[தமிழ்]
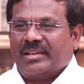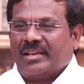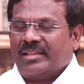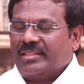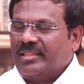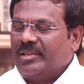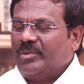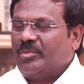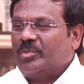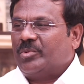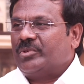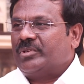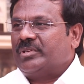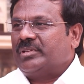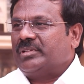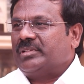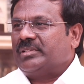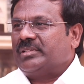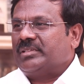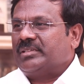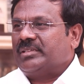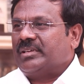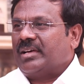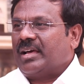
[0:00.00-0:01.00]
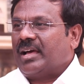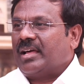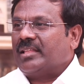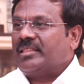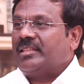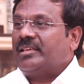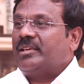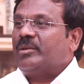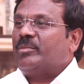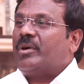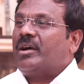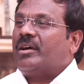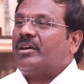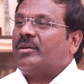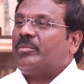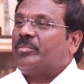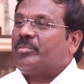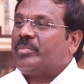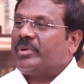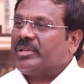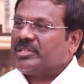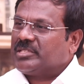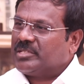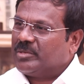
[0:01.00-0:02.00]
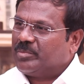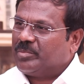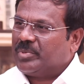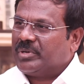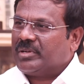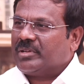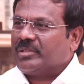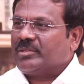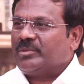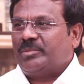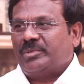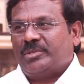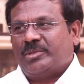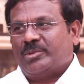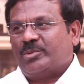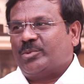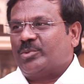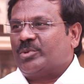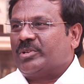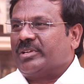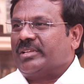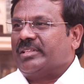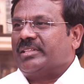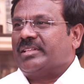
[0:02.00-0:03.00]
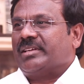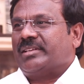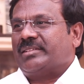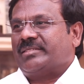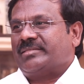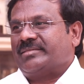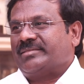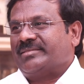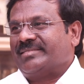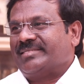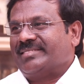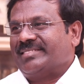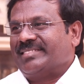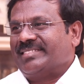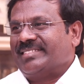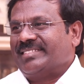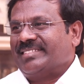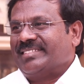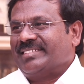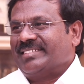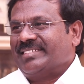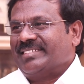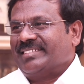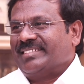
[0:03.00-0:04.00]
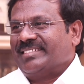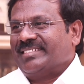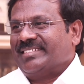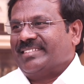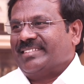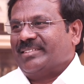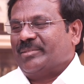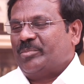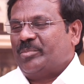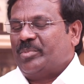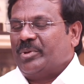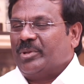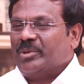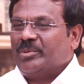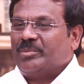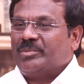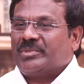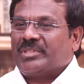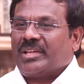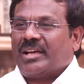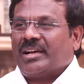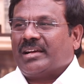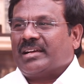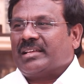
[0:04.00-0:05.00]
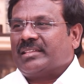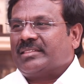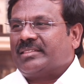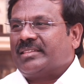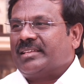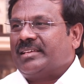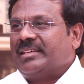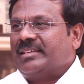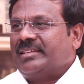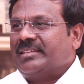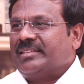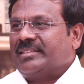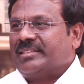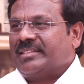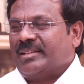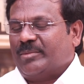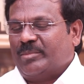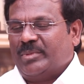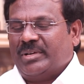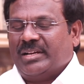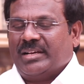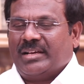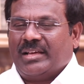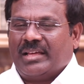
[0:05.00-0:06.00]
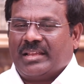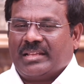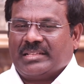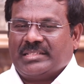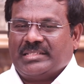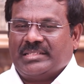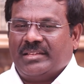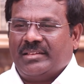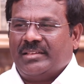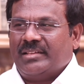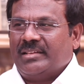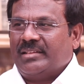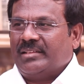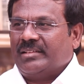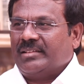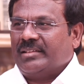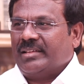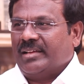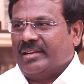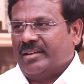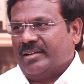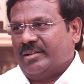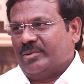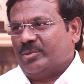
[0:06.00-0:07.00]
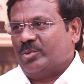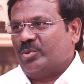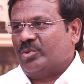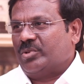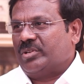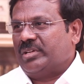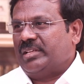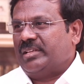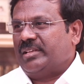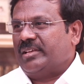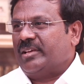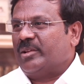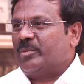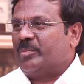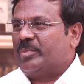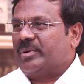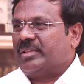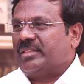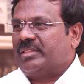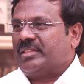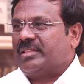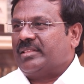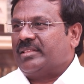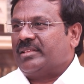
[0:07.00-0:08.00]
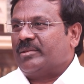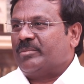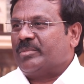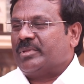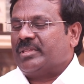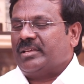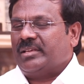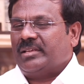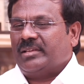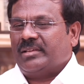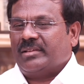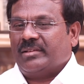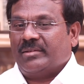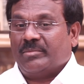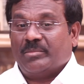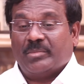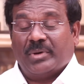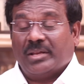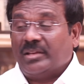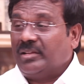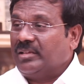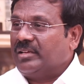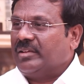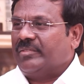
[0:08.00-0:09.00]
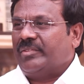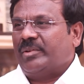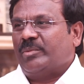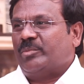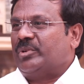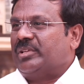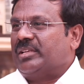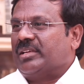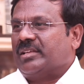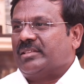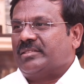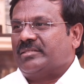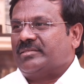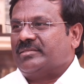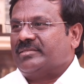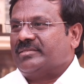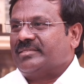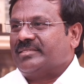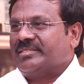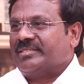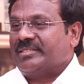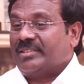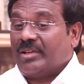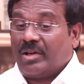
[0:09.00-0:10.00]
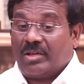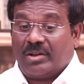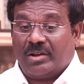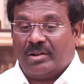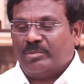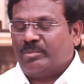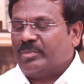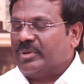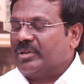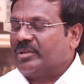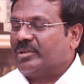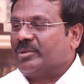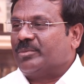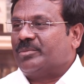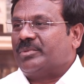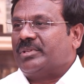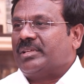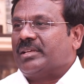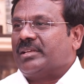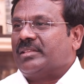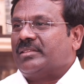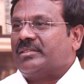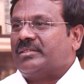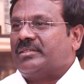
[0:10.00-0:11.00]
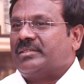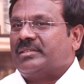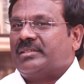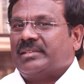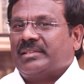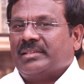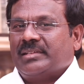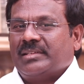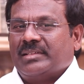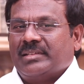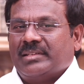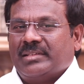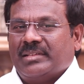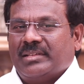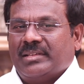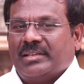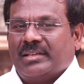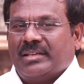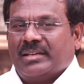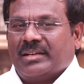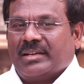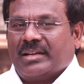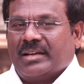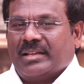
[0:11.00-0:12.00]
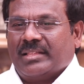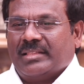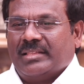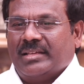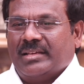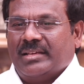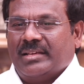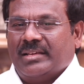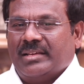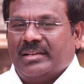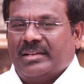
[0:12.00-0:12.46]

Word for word: அதே போன்று அதிகமாக பேசப்பட்டதும் இந்த கூட்டணி தான் பெரும் தாக்கத்தை தமிழக அரசியலில் எங்கள் கூட்டணி ஏற்படுத்தியது என்பதை மறுக்கவே முடியாது யாராலும் மறுக்க முடியாது கடந்த